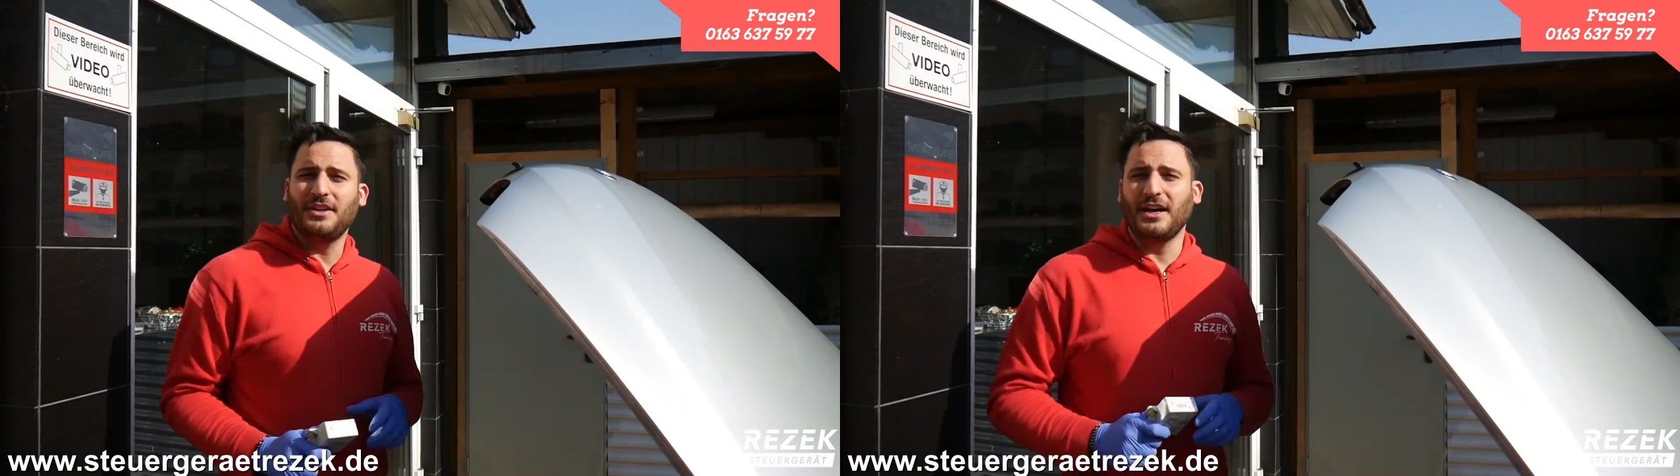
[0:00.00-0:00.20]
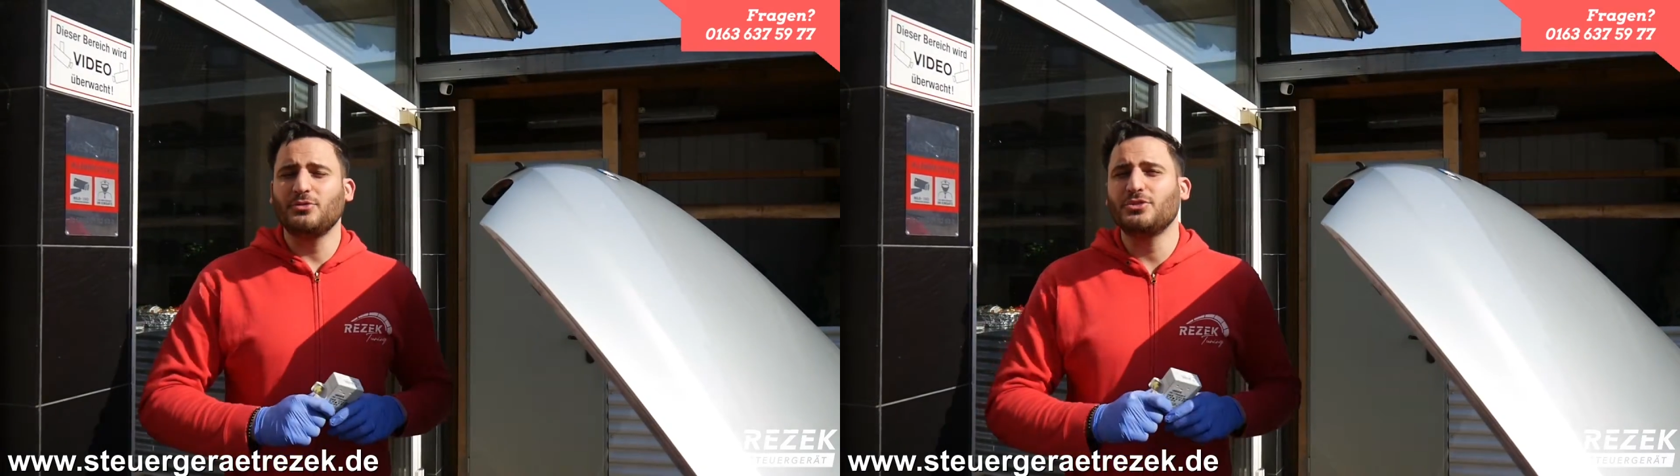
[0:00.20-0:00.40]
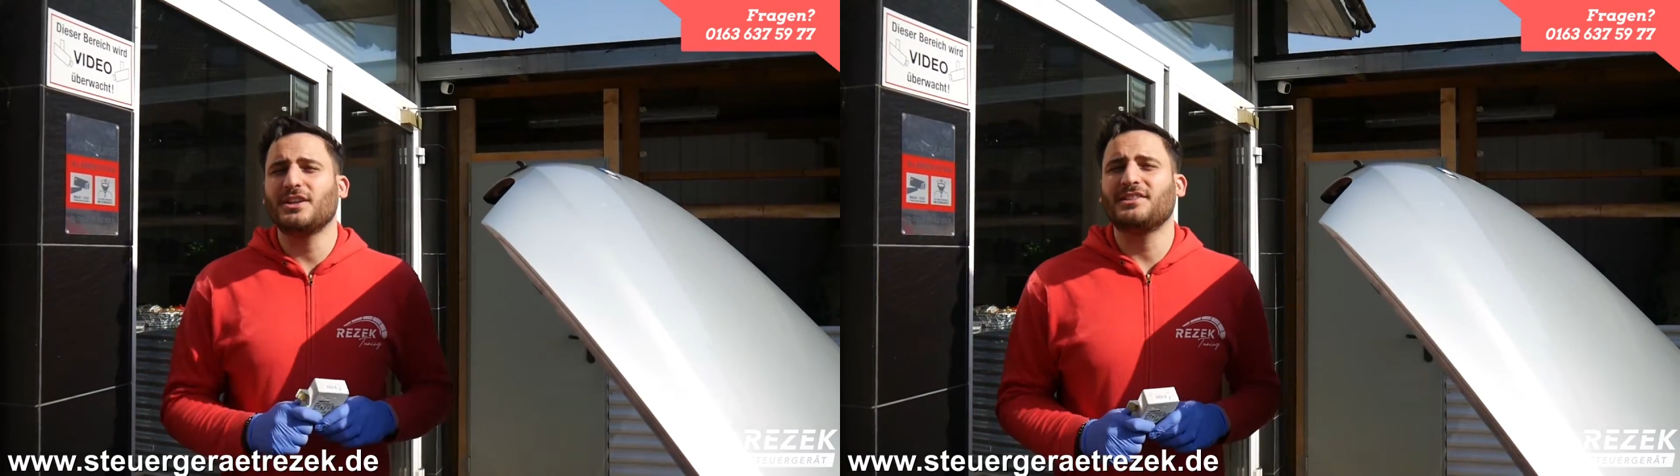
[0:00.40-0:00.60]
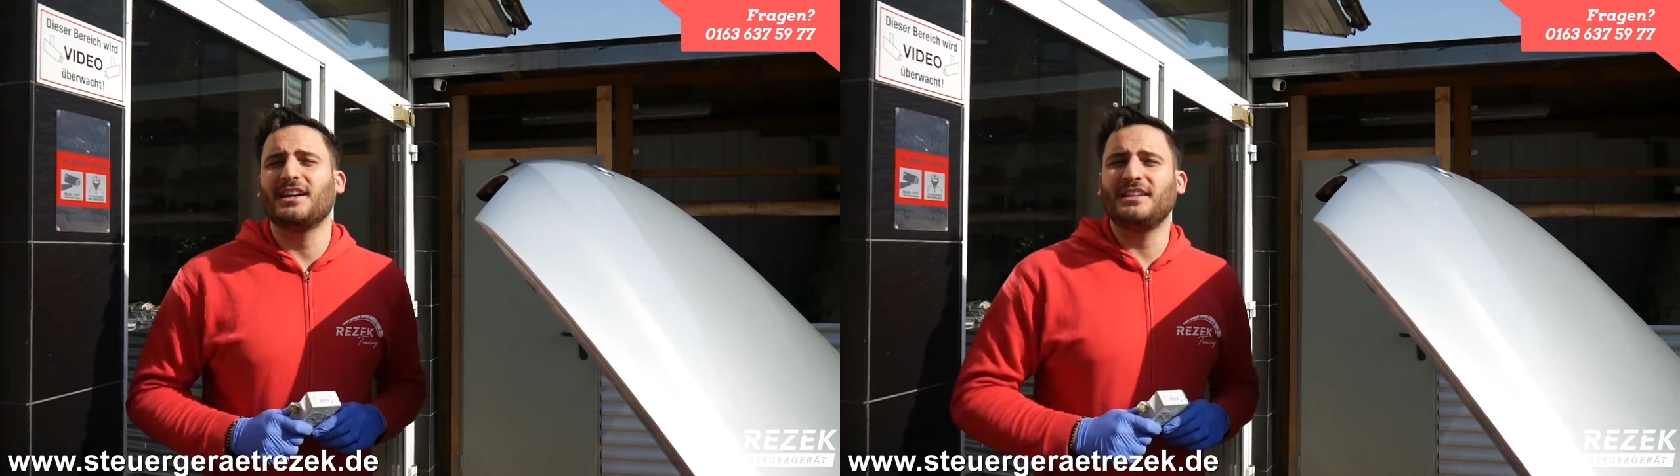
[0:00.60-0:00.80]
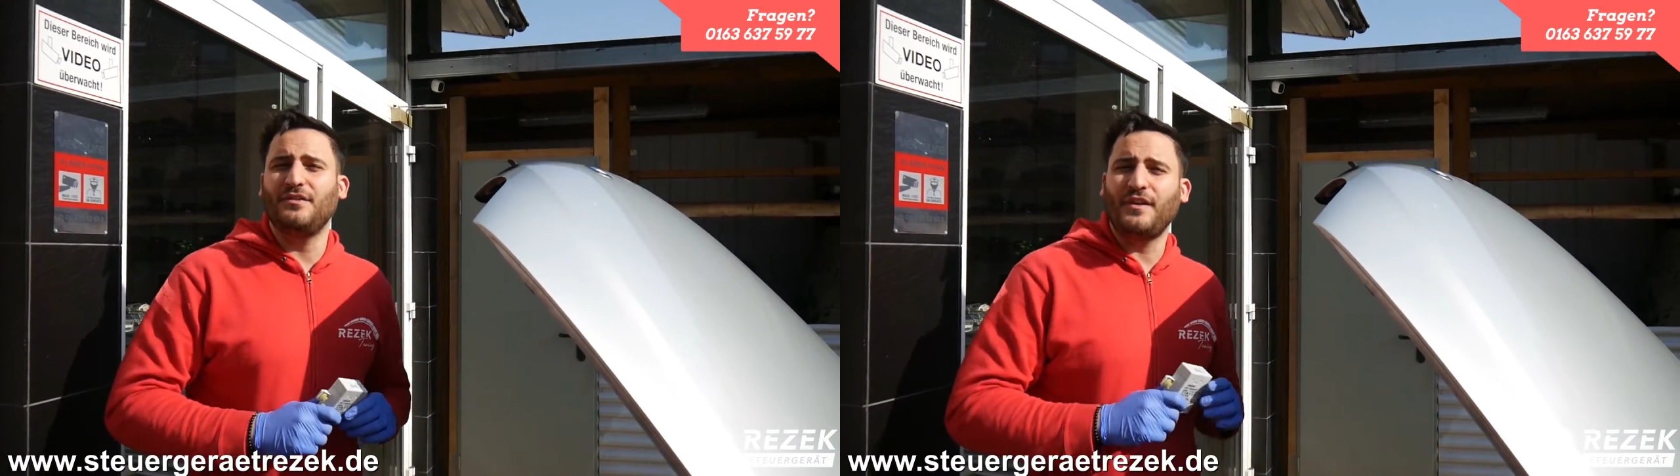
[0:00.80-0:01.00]
dadurch, dass
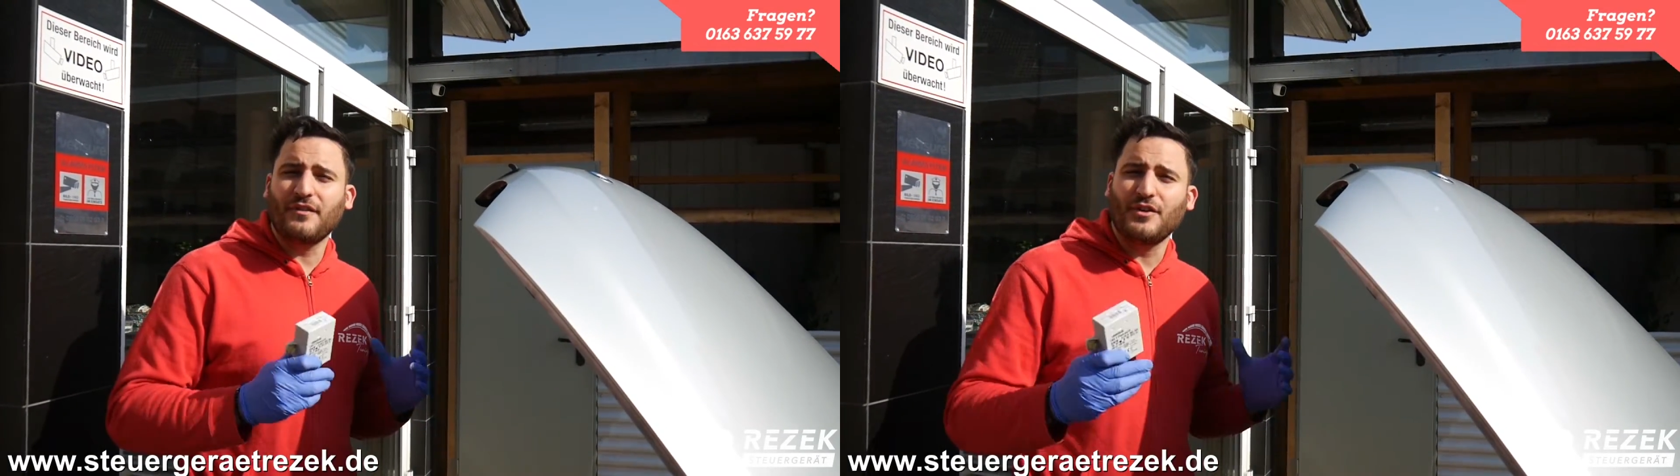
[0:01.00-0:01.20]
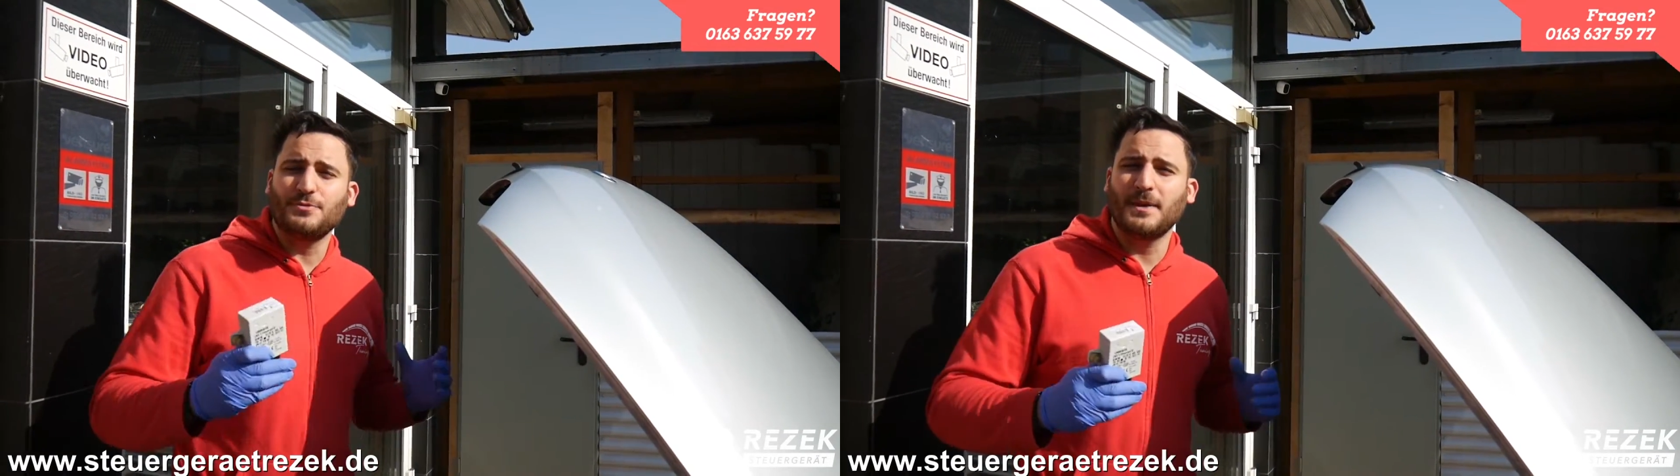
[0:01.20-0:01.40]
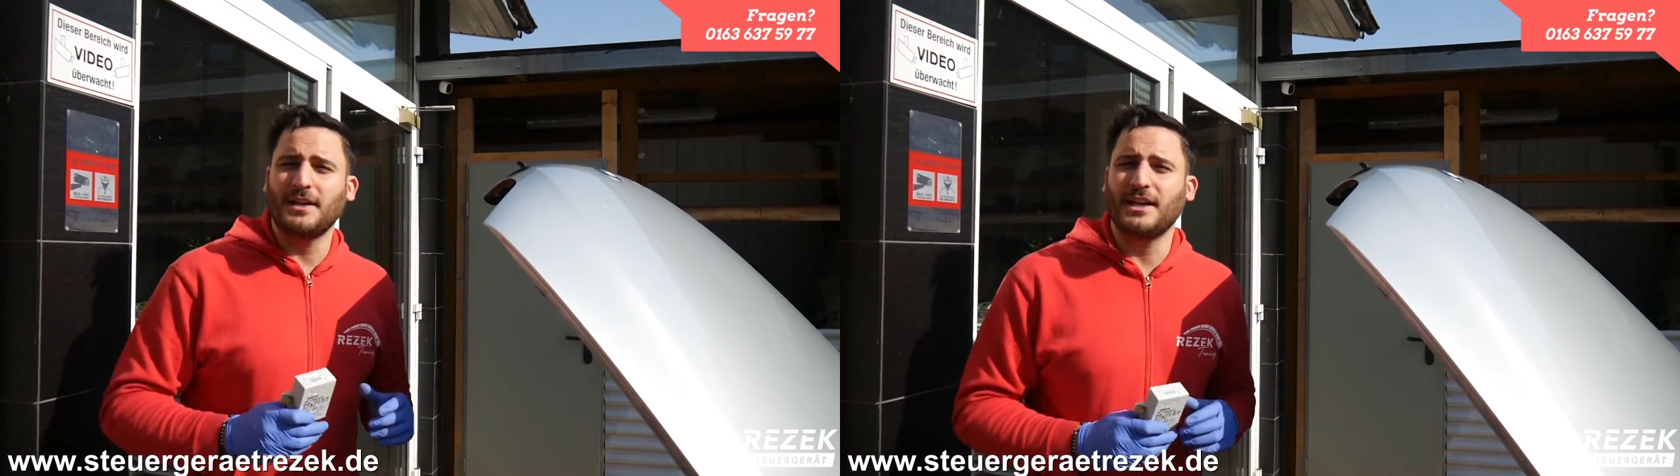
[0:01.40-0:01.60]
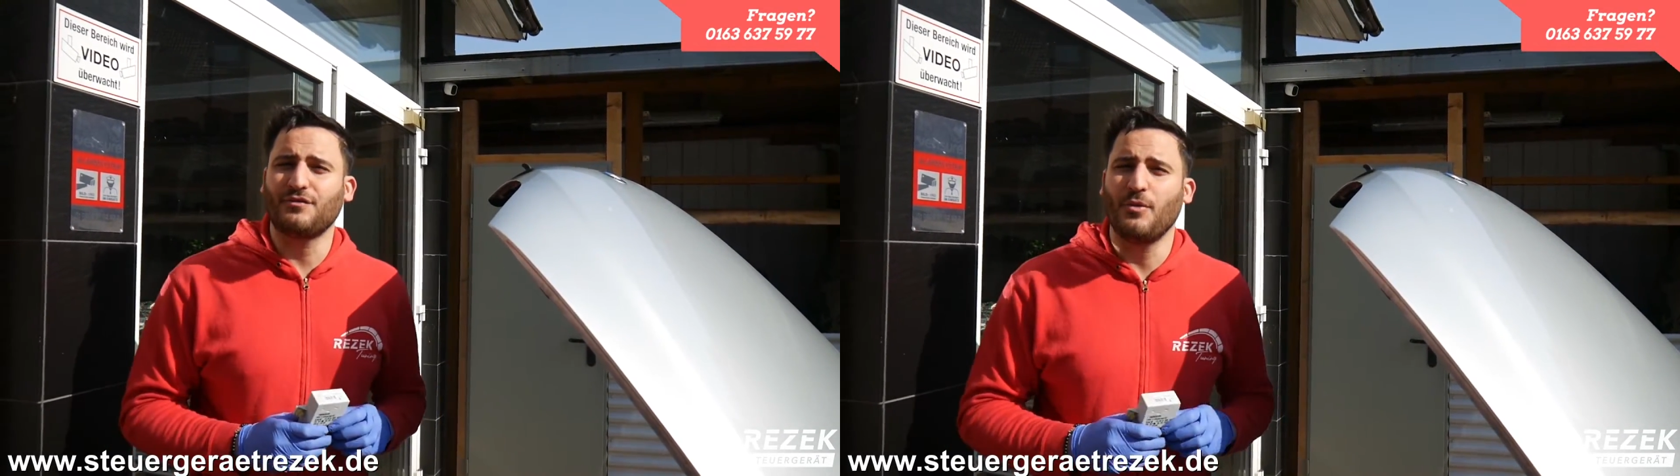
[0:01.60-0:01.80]
ja die Wegfahrsperre jetzt